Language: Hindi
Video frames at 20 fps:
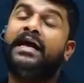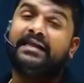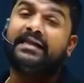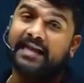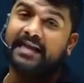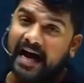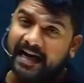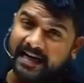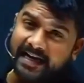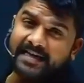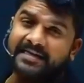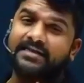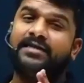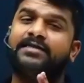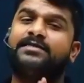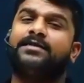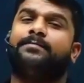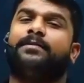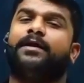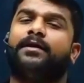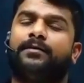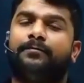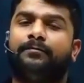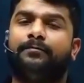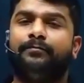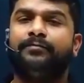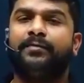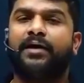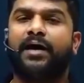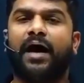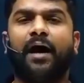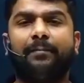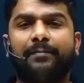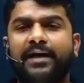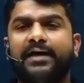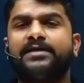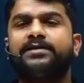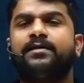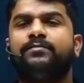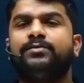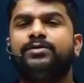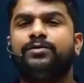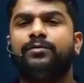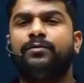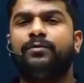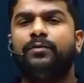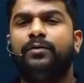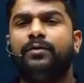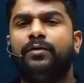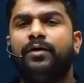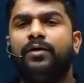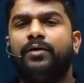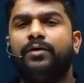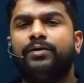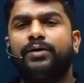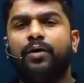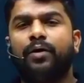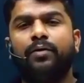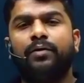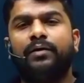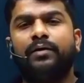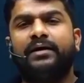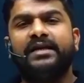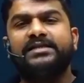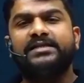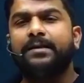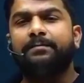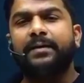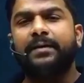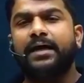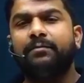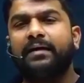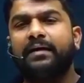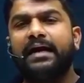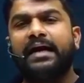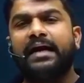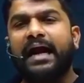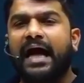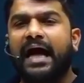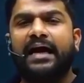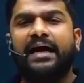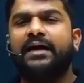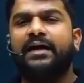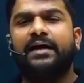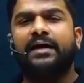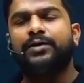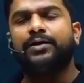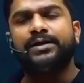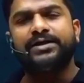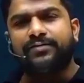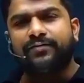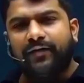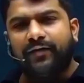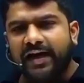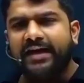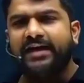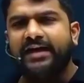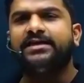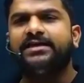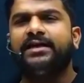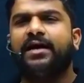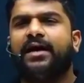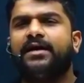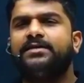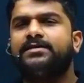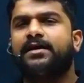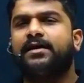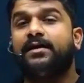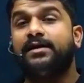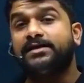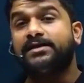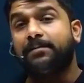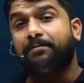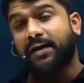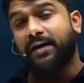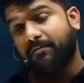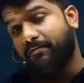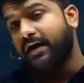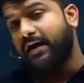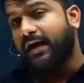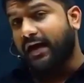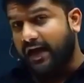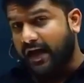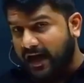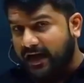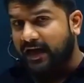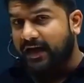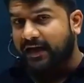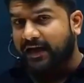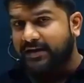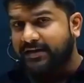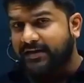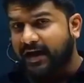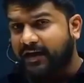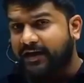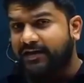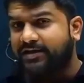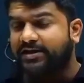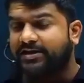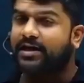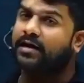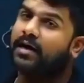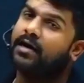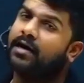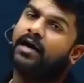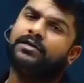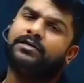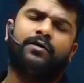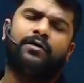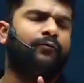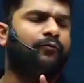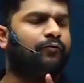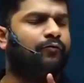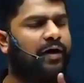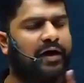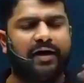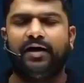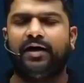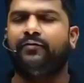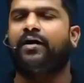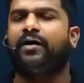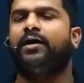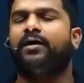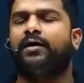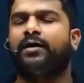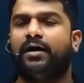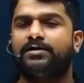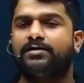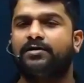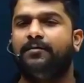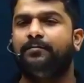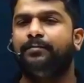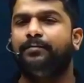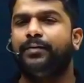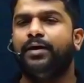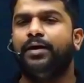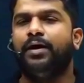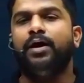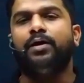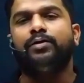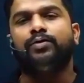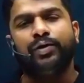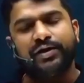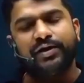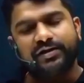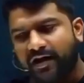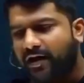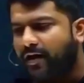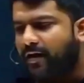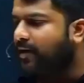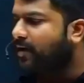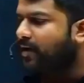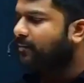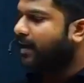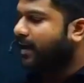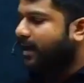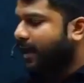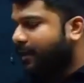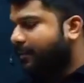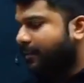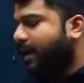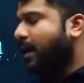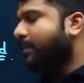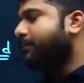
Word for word: दैट इज डिसिप्लिन आप ये समझो तो डिसिप्लिन में ना रहना तो इज वेरी इजी टास्क डिसिप्लिन में रह करके सारी चीजें करना इज अ वेरी डिफिकल्ट टास्क तो इसलिए बेटा मैं कई बार आप